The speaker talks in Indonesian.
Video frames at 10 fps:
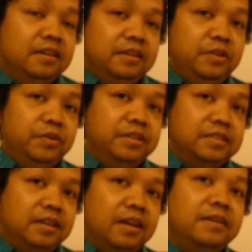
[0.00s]

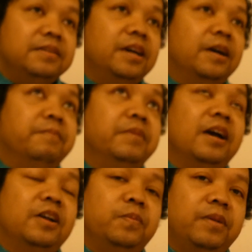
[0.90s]
Indonesia yang
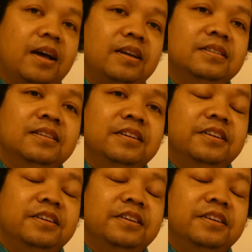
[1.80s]
mengharumkan